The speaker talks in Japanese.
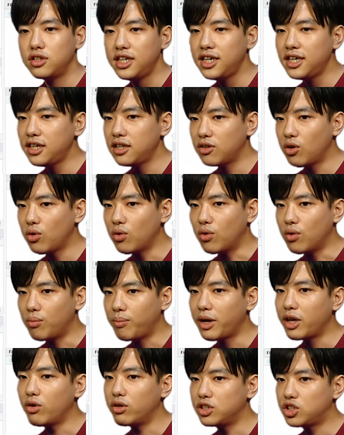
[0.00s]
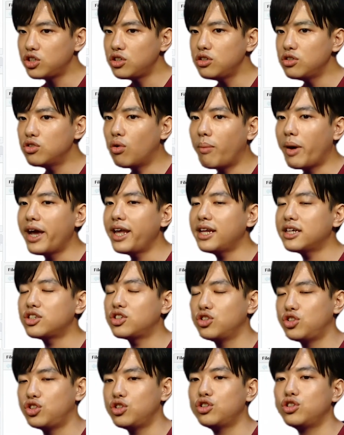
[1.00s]
イー の、まあ、要はじゅうの
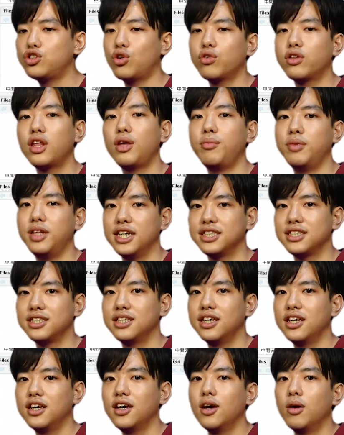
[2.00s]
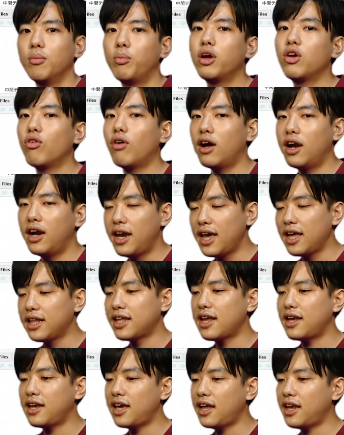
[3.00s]
マイナスじゅう乗って意味です。まあ、要は ゼロ
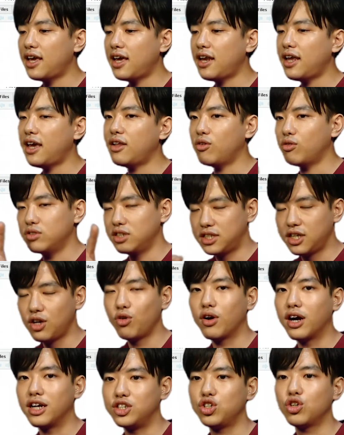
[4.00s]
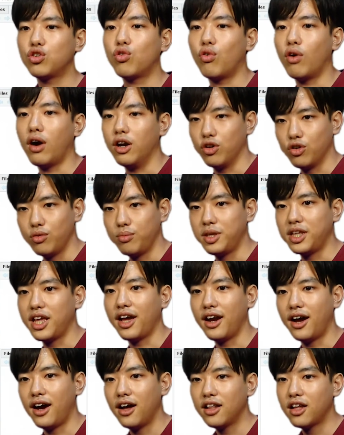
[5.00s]
てんゼロゼロゼロ のゼロがじゅっこあるみたい
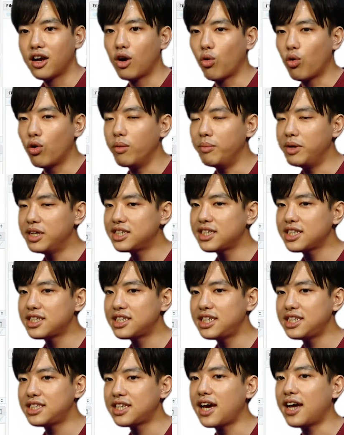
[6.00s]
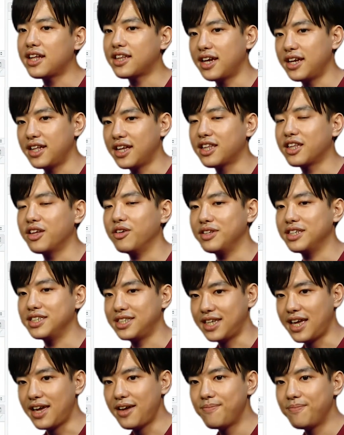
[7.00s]
な。だからこれめっちゃ小さい値になってるんで
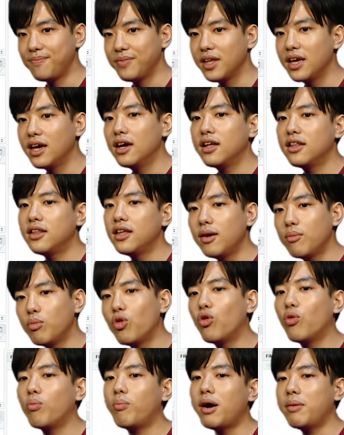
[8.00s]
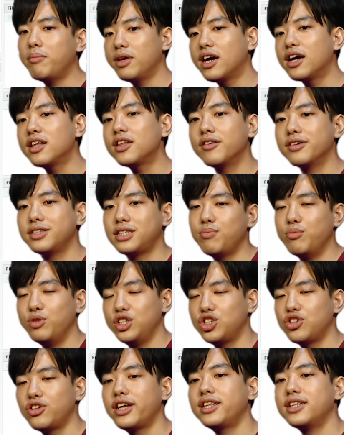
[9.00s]
すね。で、もうまあ見方は全部一
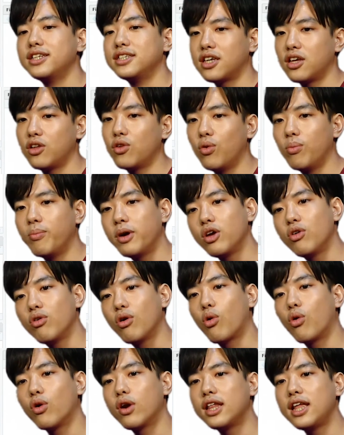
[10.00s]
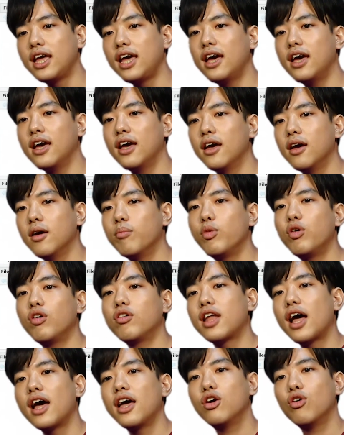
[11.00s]
緒なんですけど、まあ、要はこれで
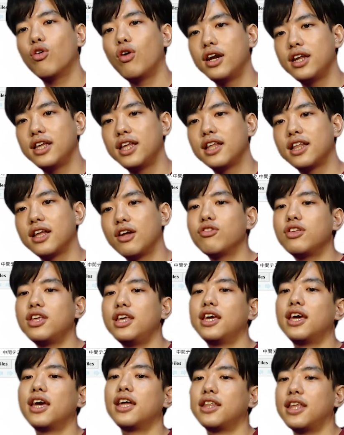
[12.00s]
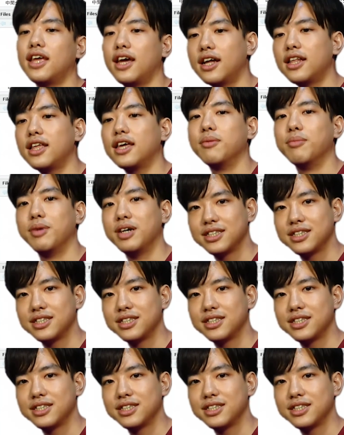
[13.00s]
対応ありデータの t 検定ができま